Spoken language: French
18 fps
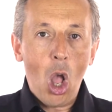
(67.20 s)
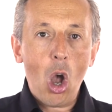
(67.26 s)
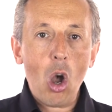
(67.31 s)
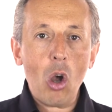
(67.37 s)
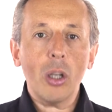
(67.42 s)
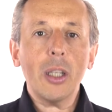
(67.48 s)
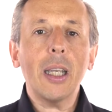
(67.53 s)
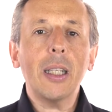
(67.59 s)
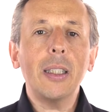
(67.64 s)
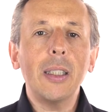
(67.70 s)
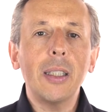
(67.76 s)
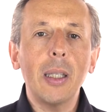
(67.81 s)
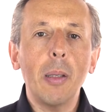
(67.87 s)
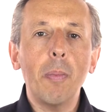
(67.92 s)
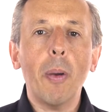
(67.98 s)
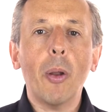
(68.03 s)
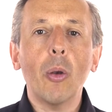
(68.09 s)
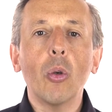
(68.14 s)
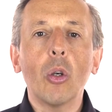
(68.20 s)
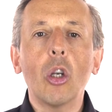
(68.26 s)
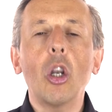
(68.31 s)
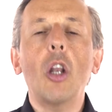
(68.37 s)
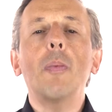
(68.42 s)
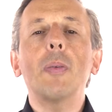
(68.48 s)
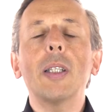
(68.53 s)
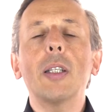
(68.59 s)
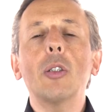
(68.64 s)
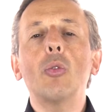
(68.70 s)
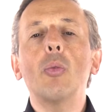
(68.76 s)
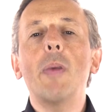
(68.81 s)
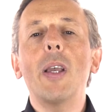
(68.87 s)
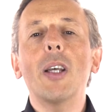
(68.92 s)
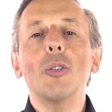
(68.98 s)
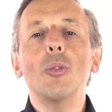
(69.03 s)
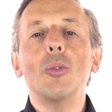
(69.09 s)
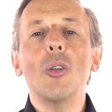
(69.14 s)
organisée par le Club
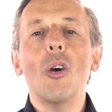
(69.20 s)
Saint-Hubert du